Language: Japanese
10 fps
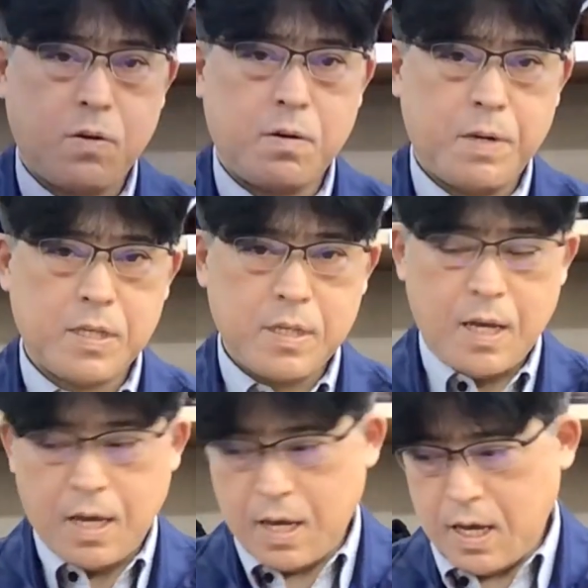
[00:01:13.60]
ております、
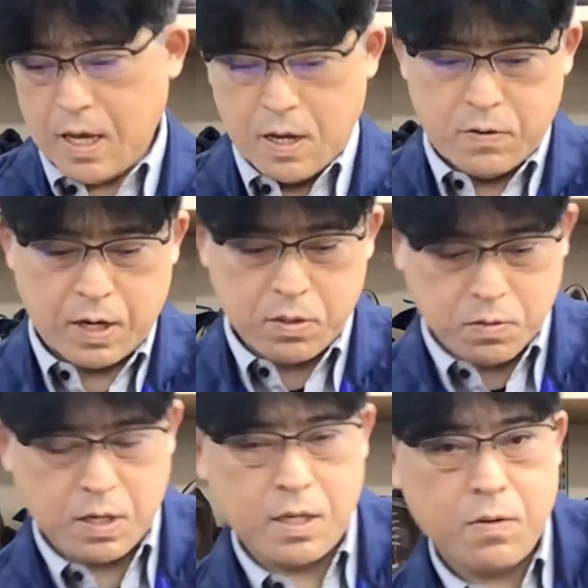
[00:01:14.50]
え
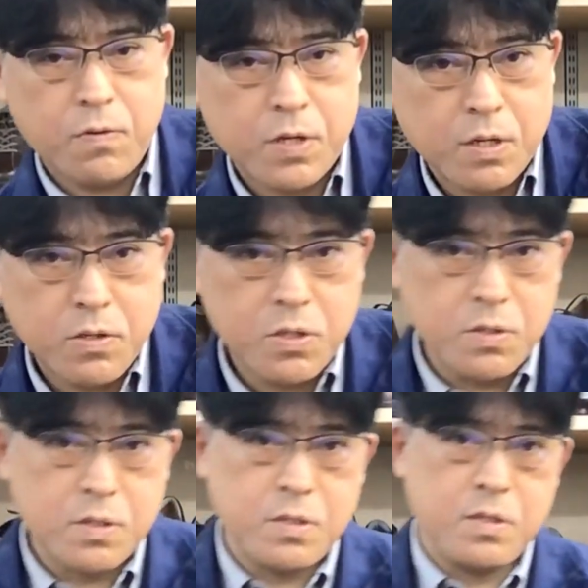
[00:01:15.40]
フラットさんで
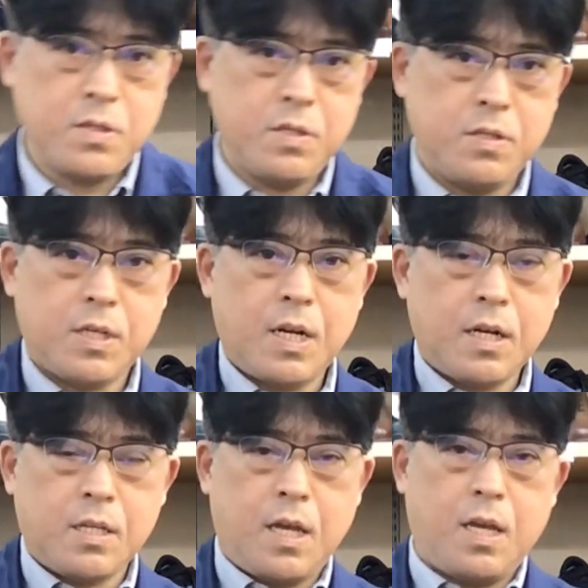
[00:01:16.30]
ウォーキングシューズじゃな
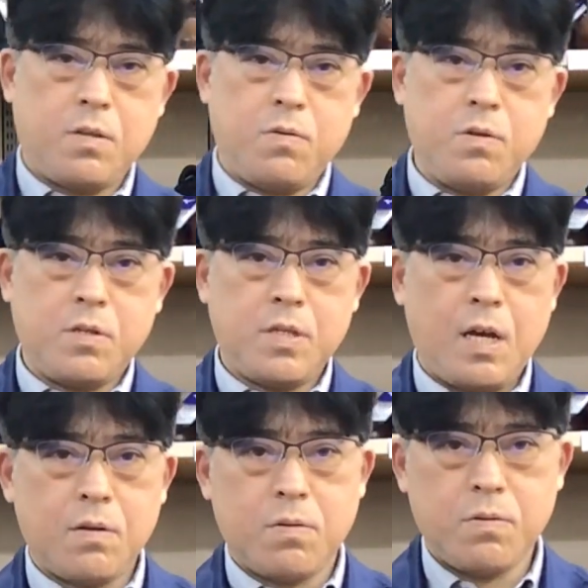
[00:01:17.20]
くてどういう靴
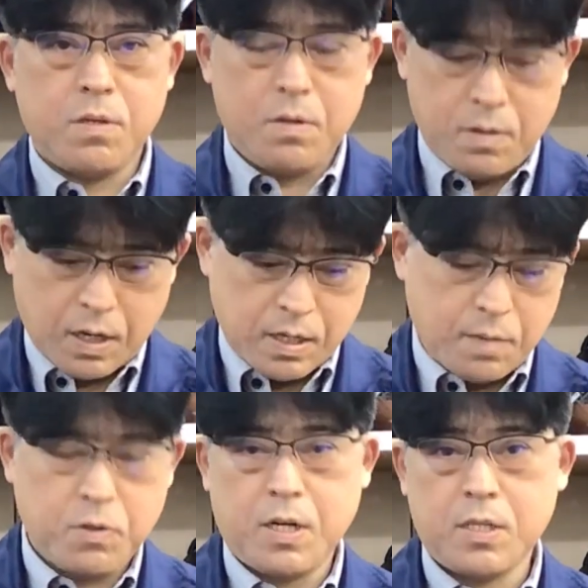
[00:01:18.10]
あるのっていう方
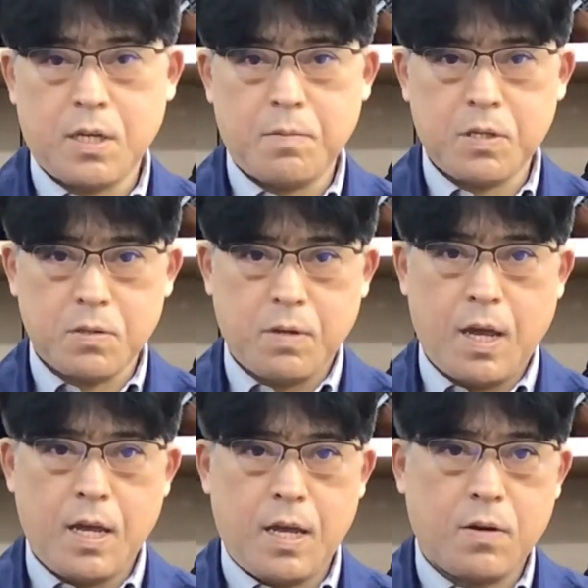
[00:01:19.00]
もいらっしゃいますの
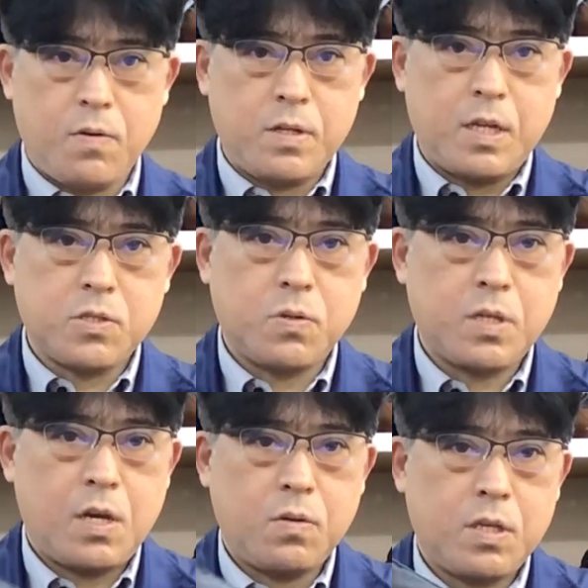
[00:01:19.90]
で、えこういった女
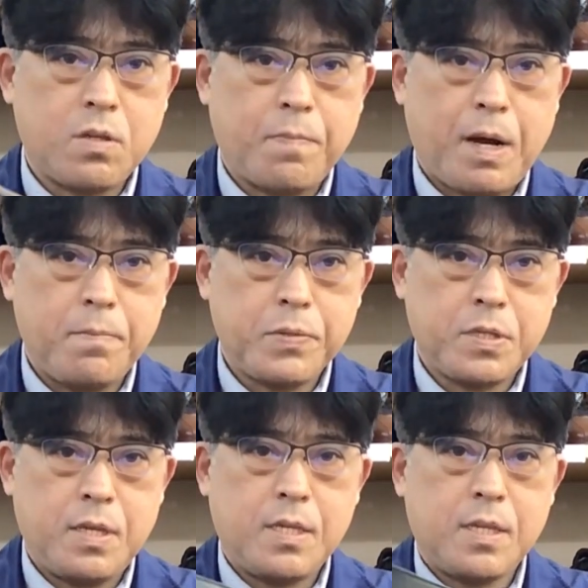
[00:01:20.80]
性用ですと
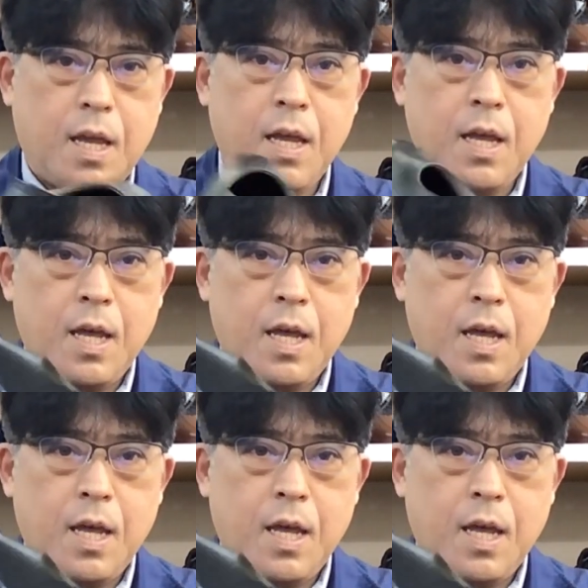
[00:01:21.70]
パンプスですね、